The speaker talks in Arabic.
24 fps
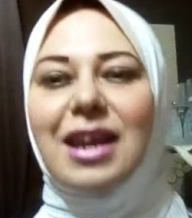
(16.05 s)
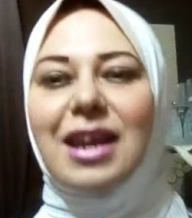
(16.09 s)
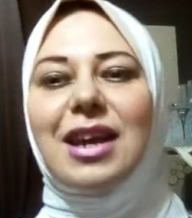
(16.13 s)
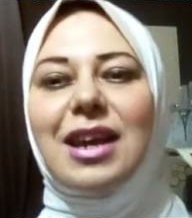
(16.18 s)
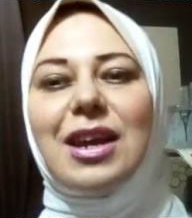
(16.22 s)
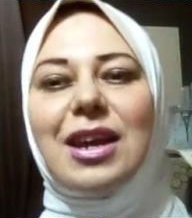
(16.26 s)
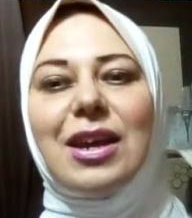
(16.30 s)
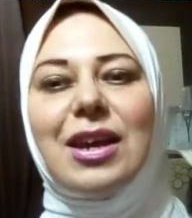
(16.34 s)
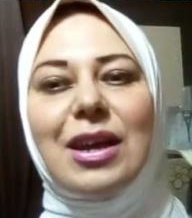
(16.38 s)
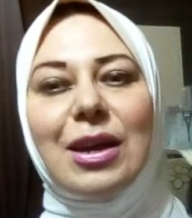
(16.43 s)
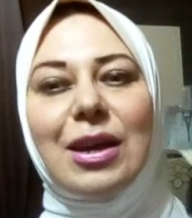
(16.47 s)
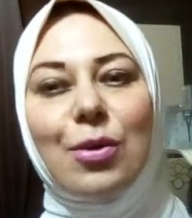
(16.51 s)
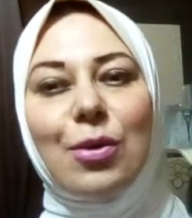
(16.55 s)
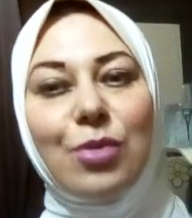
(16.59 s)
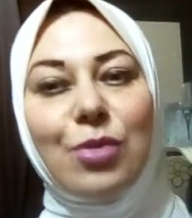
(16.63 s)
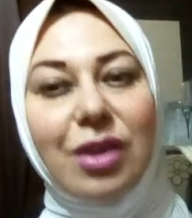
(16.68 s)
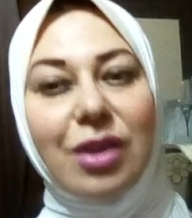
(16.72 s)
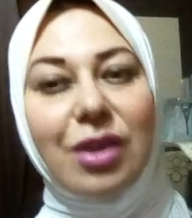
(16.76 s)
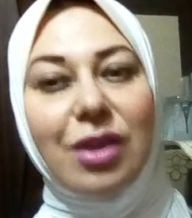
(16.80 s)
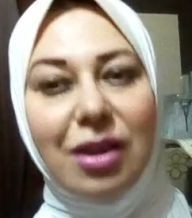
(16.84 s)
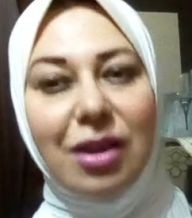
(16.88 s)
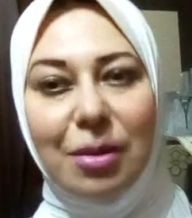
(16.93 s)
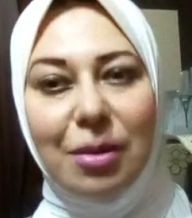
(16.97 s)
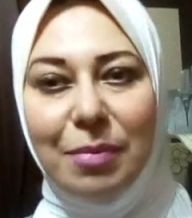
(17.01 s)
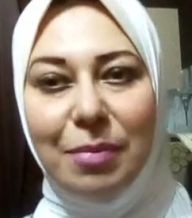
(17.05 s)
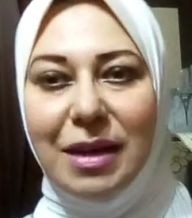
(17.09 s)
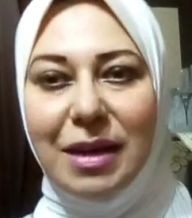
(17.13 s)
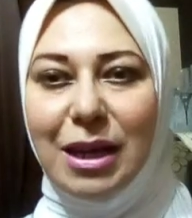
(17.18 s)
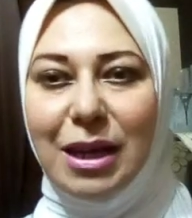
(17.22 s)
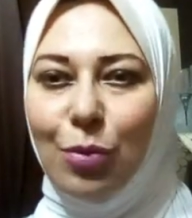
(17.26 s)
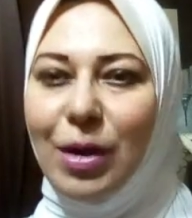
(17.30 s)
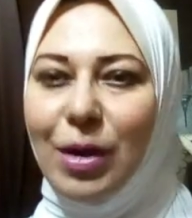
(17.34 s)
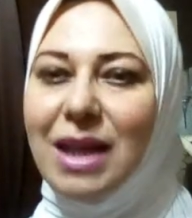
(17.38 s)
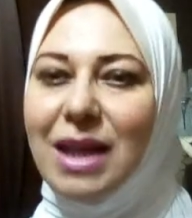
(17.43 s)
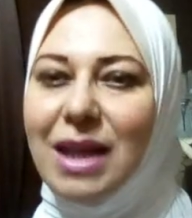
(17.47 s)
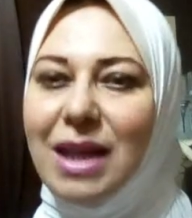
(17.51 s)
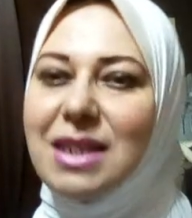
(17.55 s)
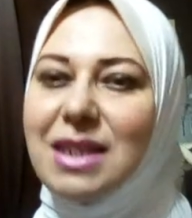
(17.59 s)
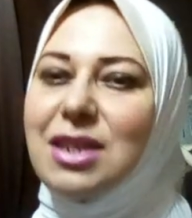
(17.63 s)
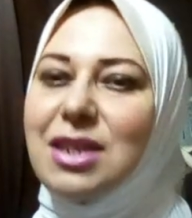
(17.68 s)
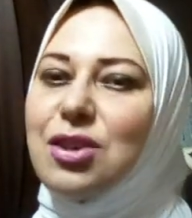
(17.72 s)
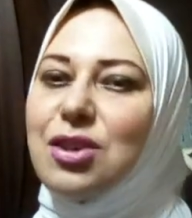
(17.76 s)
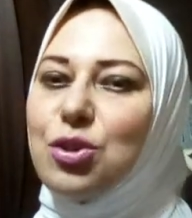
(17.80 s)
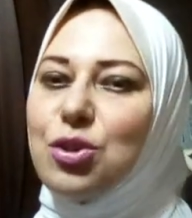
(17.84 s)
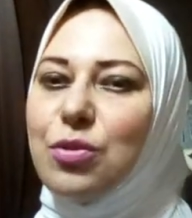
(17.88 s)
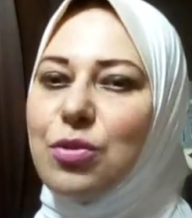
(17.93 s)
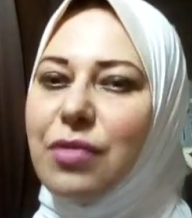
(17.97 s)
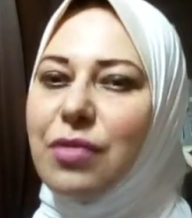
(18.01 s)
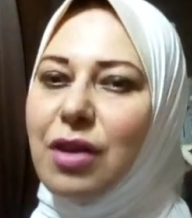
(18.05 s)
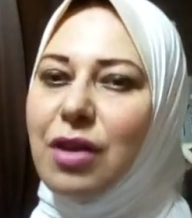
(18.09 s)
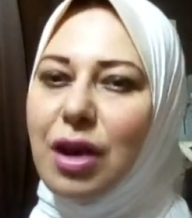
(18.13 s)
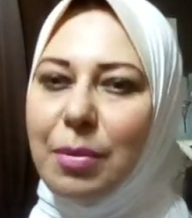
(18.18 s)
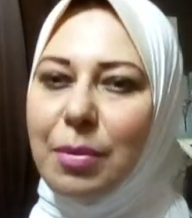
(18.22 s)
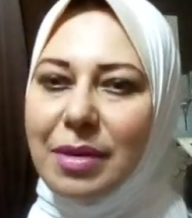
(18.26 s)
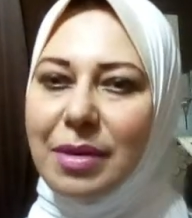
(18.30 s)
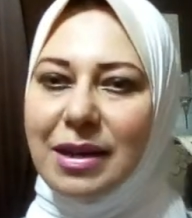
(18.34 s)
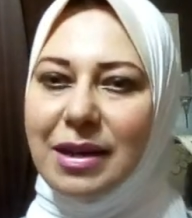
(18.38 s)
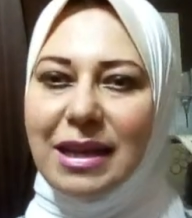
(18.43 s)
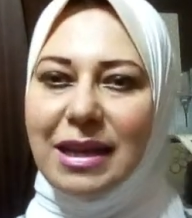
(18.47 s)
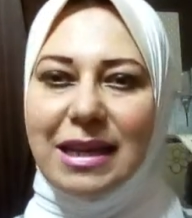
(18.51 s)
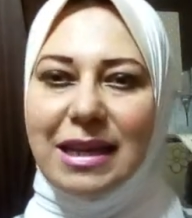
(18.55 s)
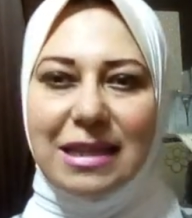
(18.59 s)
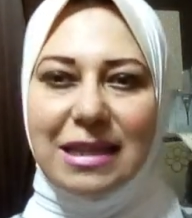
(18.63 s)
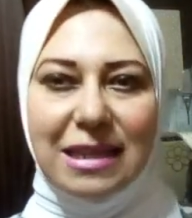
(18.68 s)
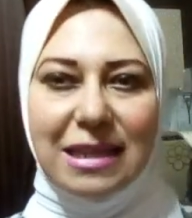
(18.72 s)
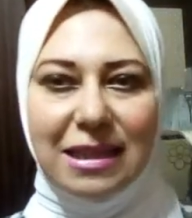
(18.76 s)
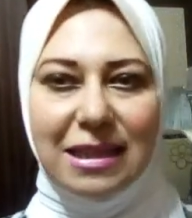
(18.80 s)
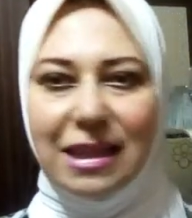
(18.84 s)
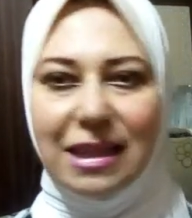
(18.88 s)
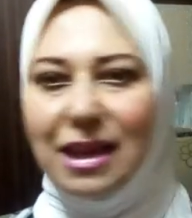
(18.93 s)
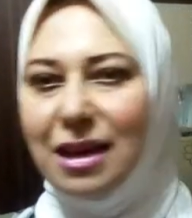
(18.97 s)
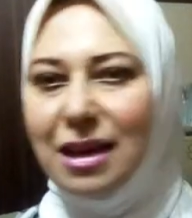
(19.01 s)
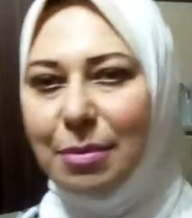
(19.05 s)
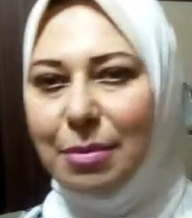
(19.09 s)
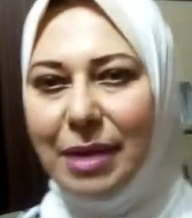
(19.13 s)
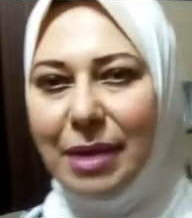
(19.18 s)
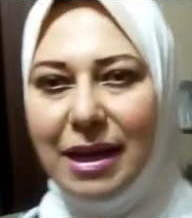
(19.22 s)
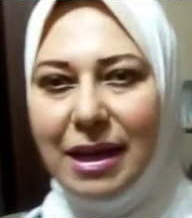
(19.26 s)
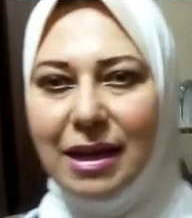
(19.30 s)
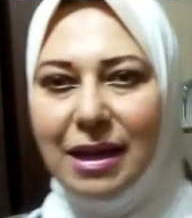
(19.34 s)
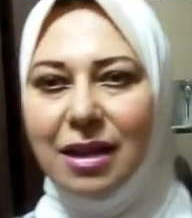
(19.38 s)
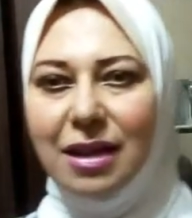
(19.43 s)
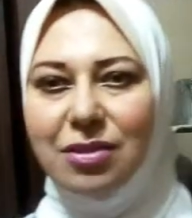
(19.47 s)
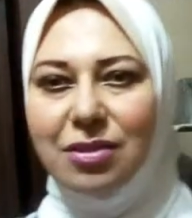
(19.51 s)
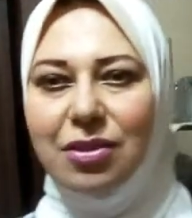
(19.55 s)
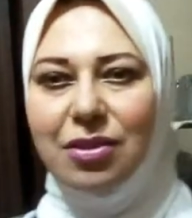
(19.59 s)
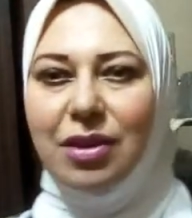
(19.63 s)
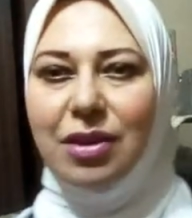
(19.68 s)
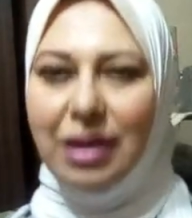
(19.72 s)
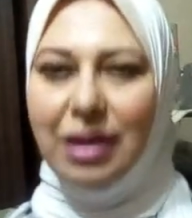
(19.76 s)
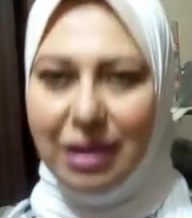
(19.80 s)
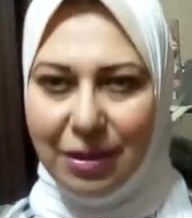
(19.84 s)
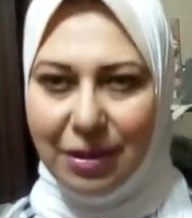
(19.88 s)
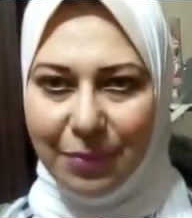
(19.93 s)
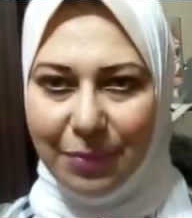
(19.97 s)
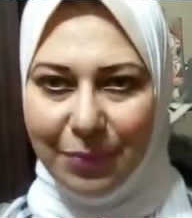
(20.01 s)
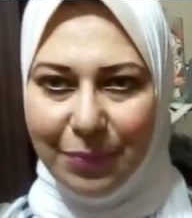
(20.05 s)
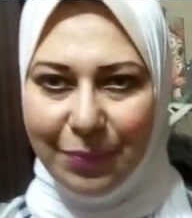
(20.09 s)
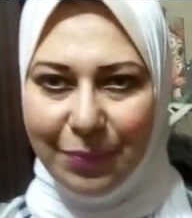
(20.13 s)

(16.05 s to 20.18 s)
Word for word: آه ويلا بينا دلوقتي نشوف الخبر الجديد اللي معانا يا ترى ايه